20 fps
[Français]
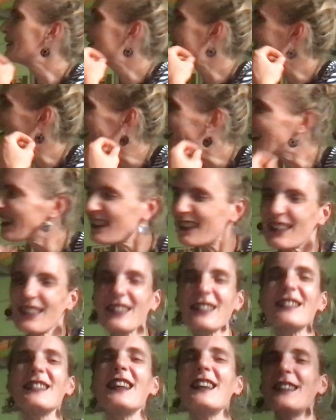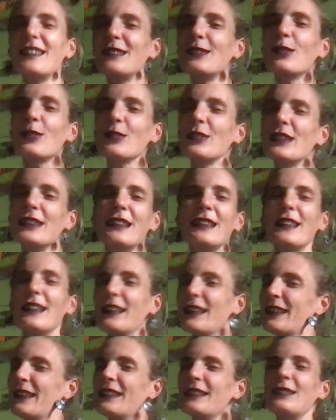ça craint d'aller dans des.
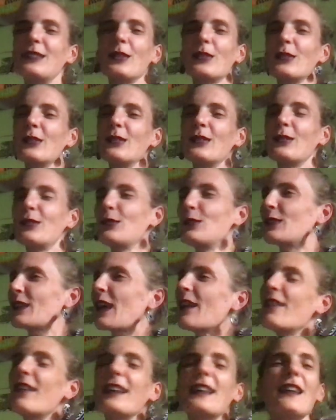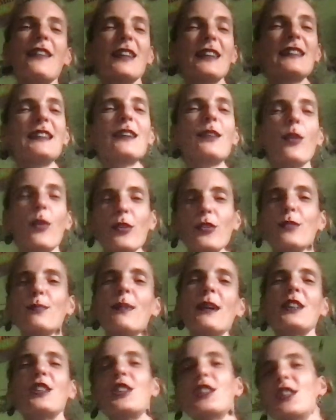Dans, de travailler avec des grosses
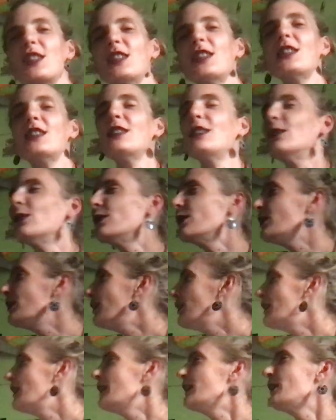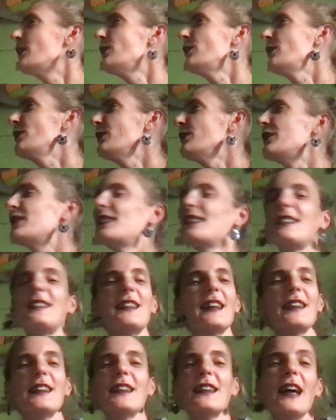machines. Euh, euh, si
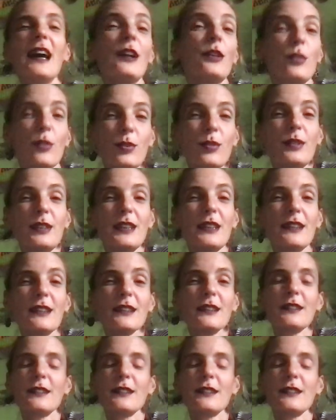t'es alcoolique,